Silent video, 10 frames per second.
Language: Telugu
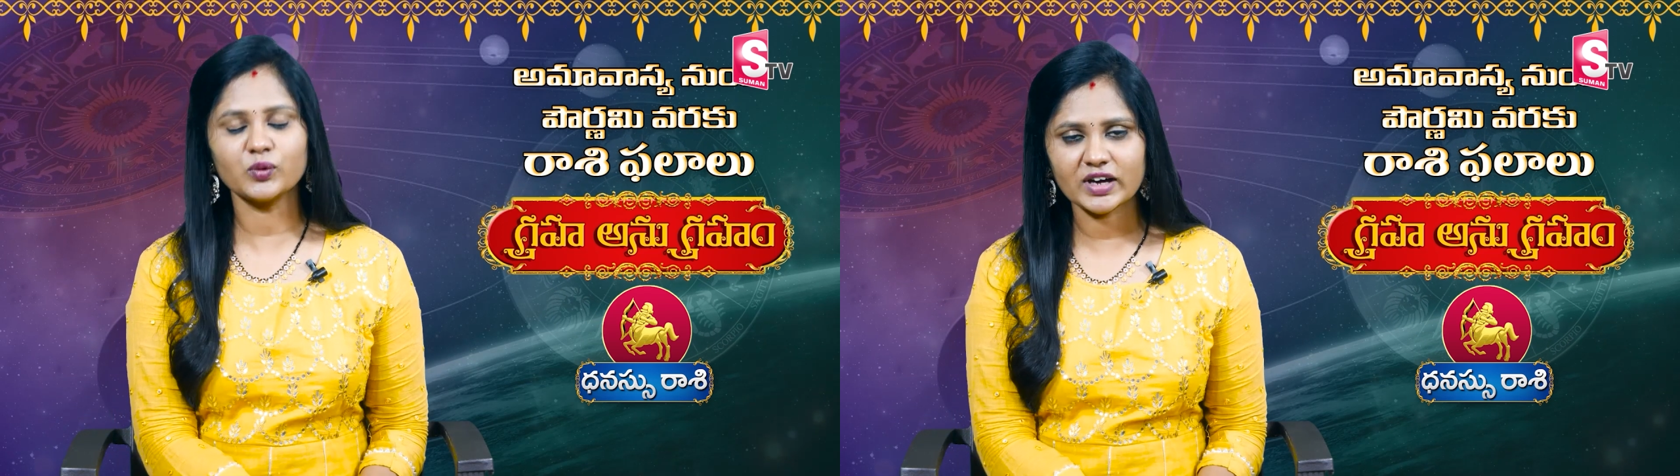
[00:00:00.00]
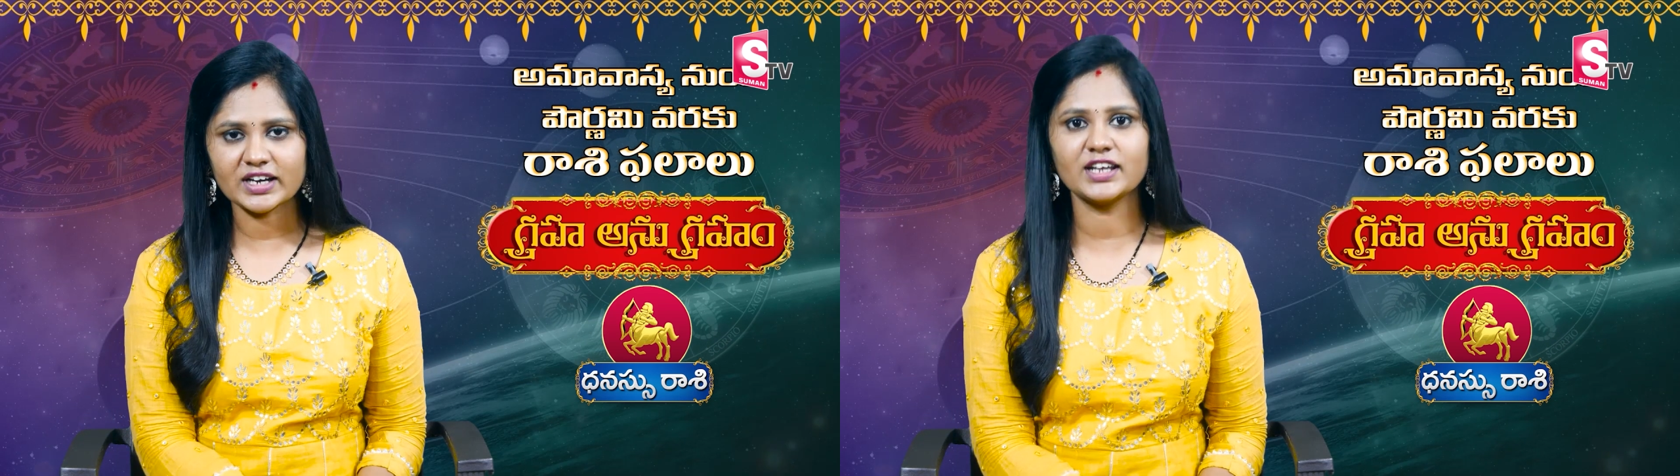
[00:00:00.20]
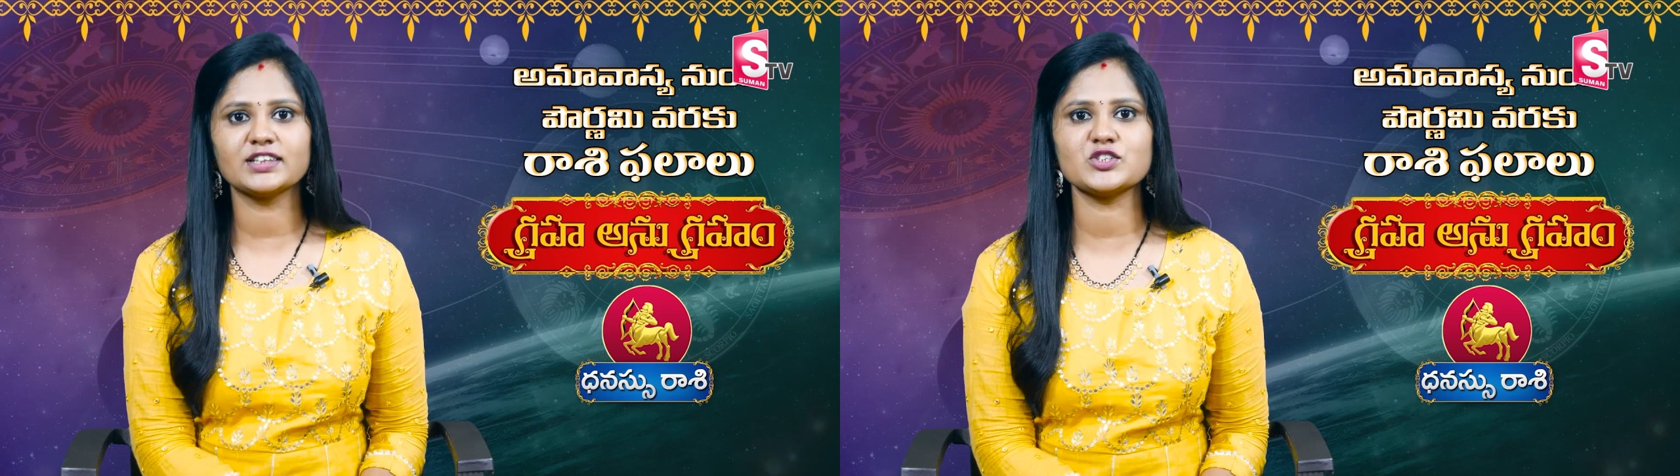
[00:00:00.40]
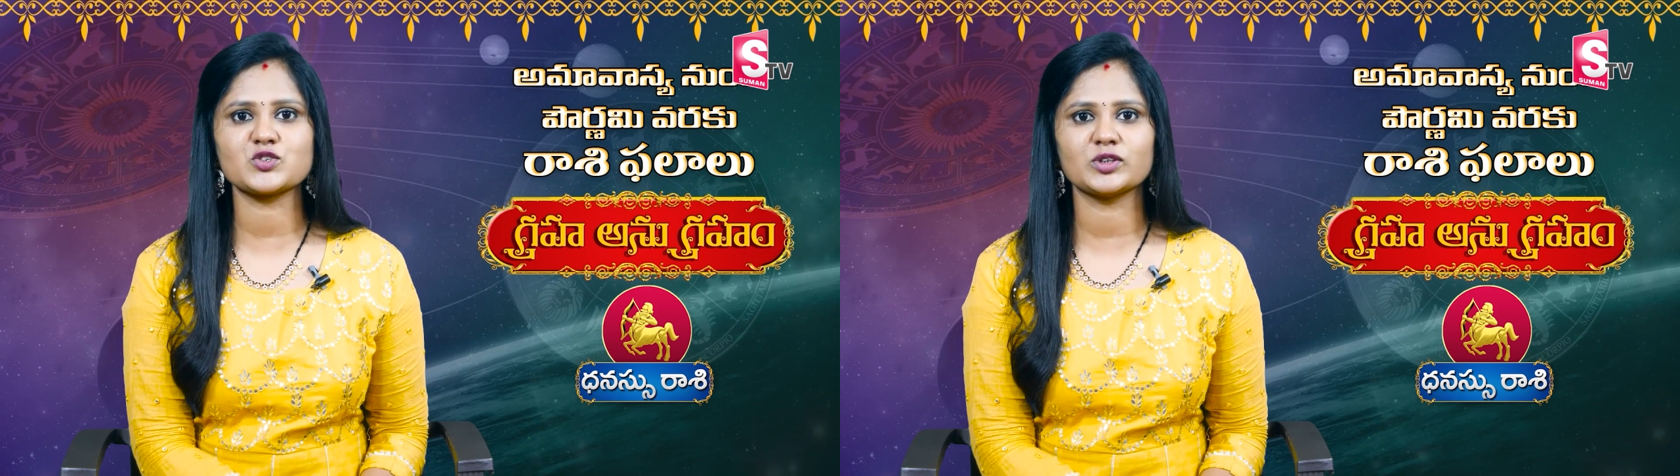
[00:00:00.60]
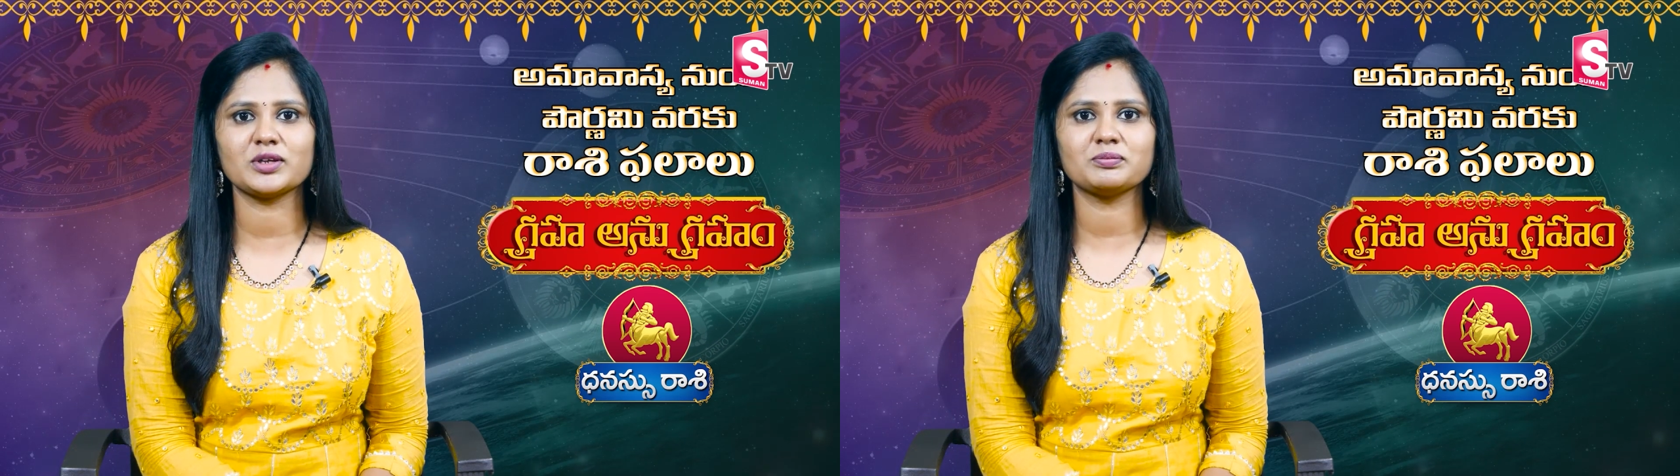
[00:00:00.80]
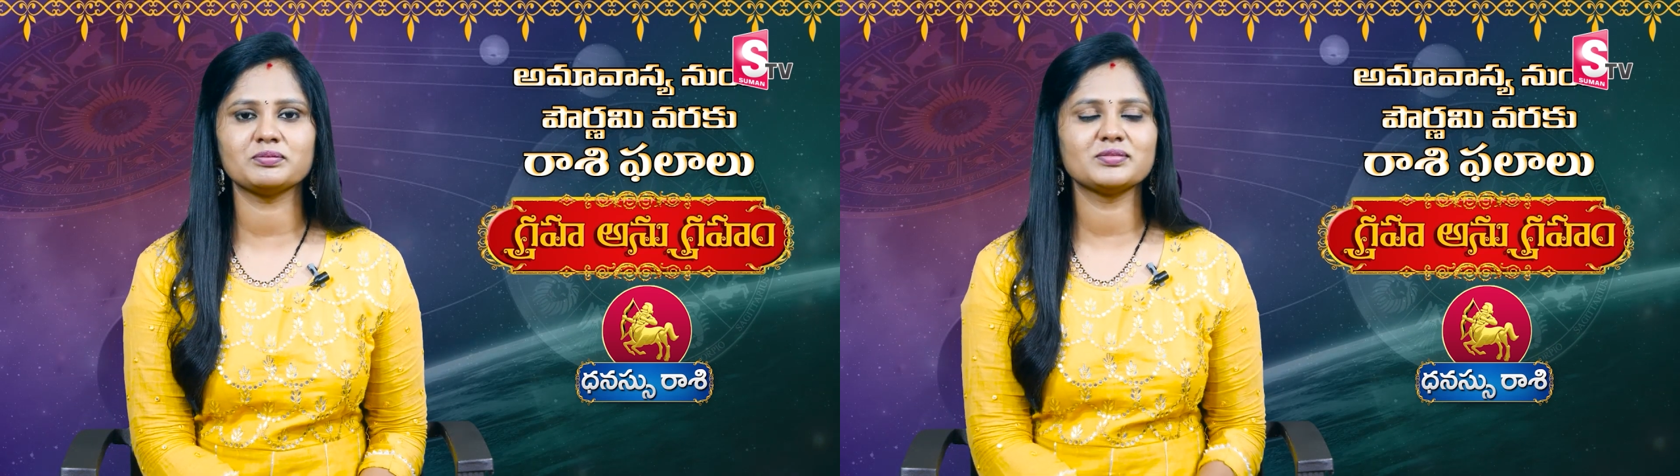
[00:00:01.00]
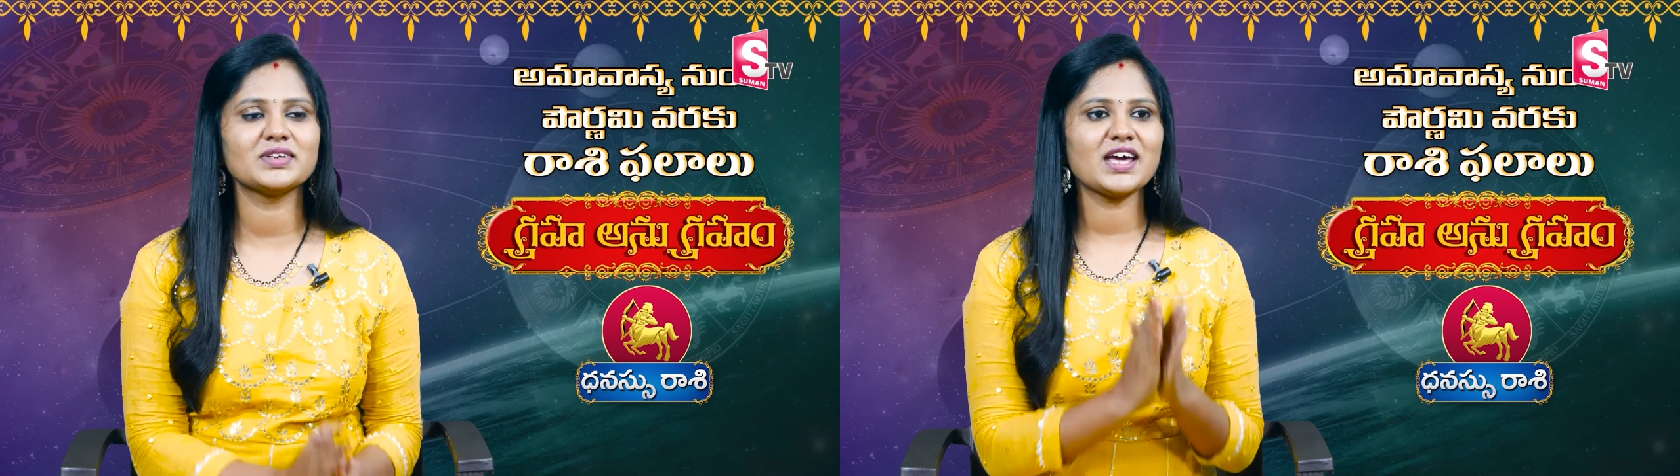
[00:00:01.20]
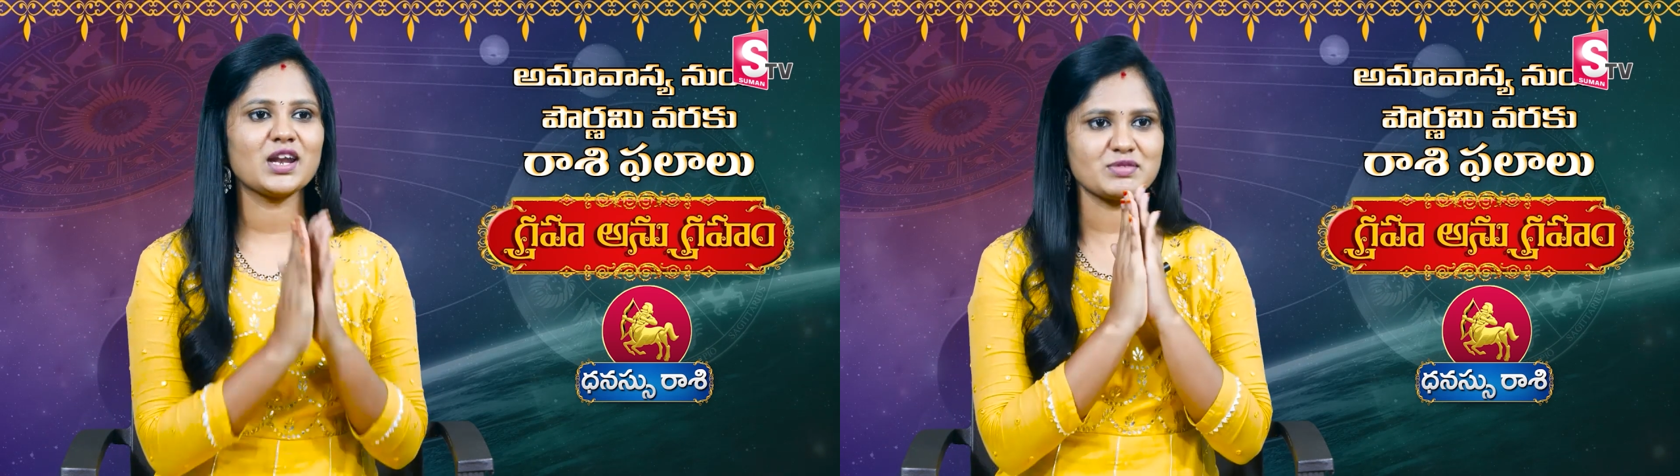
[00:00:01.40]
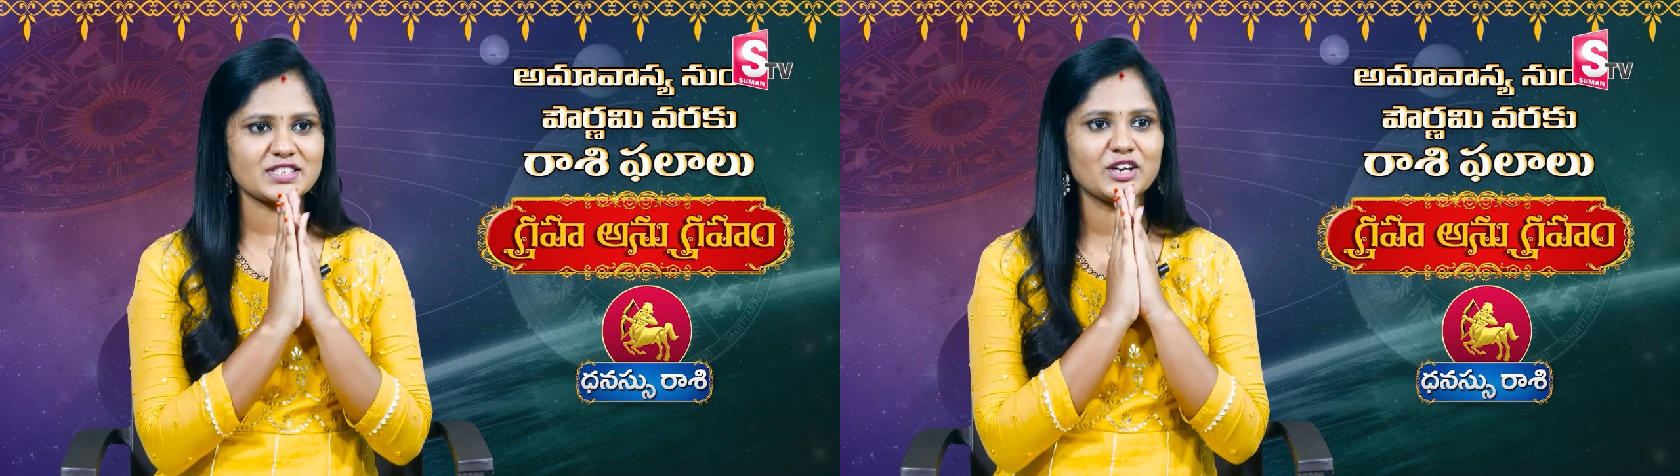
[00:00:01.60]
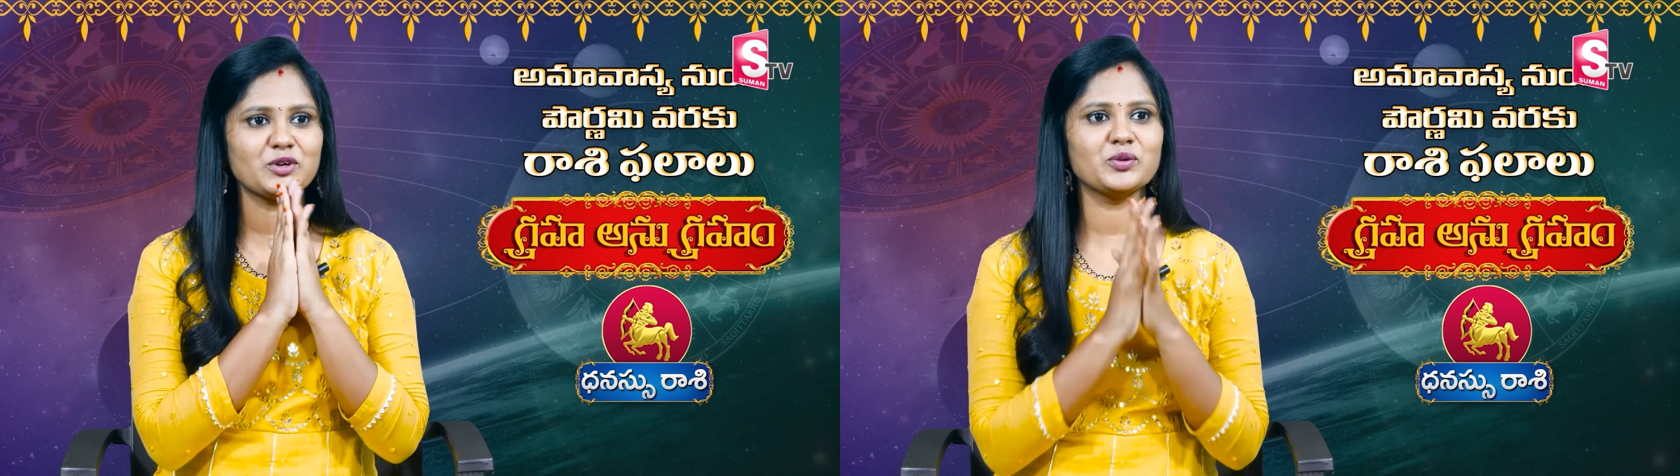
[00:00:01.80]
గురువుగారిని అడిగి తెలుసుకుందాం
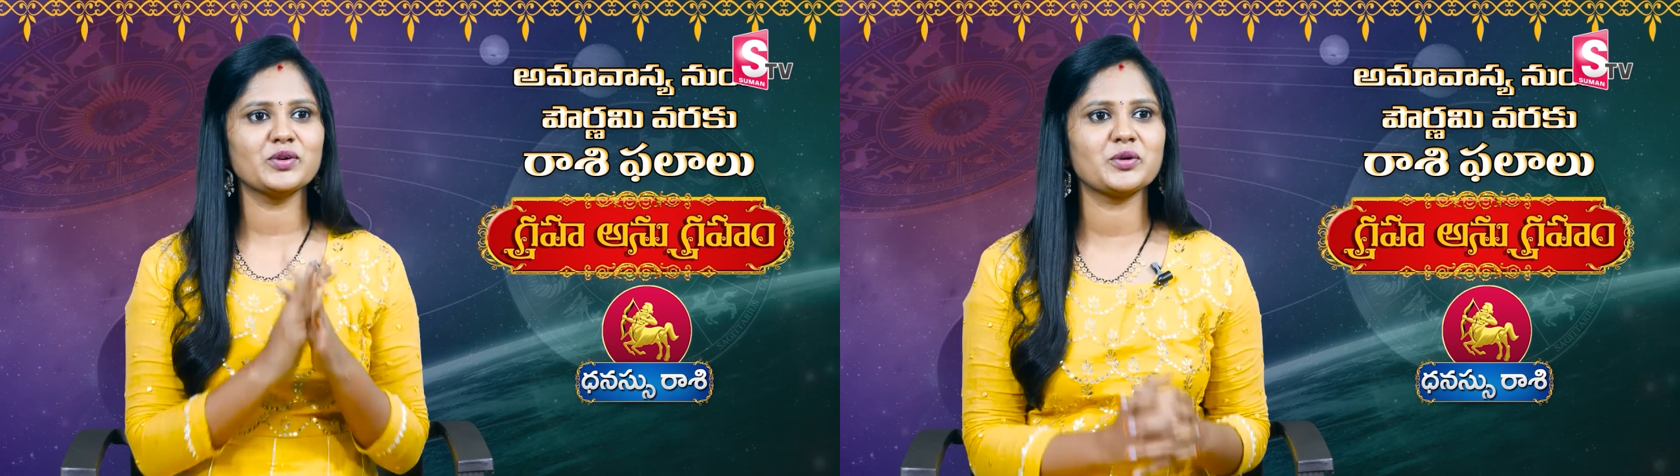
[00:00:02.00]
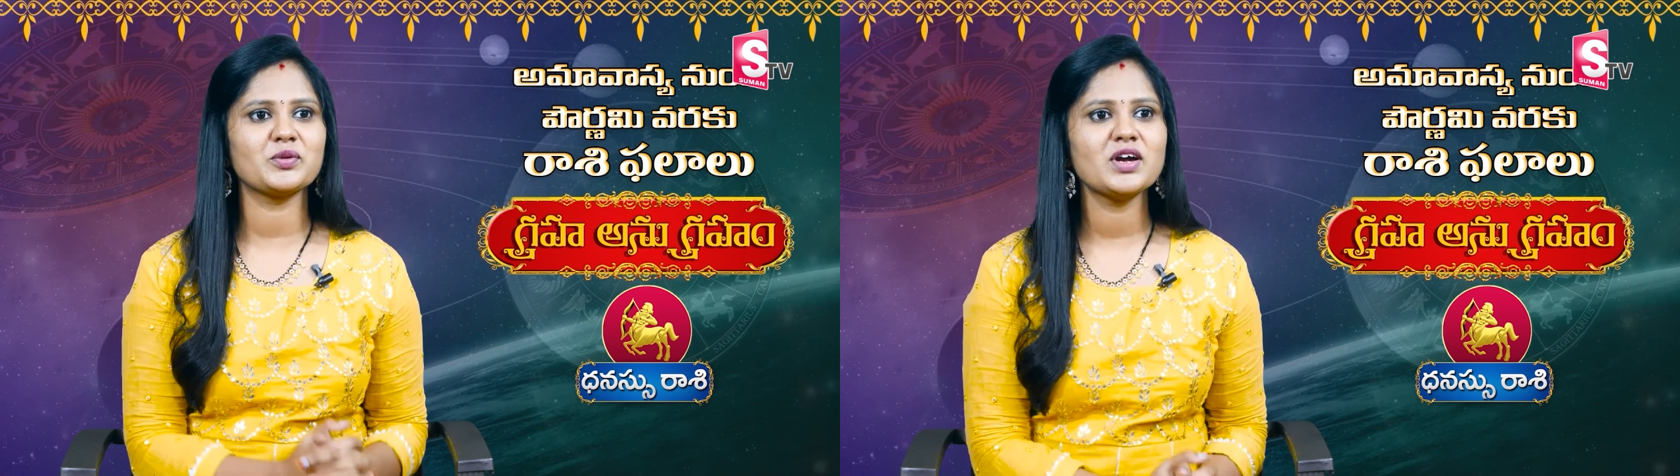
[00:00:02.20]
నమస్కారం గురుగారు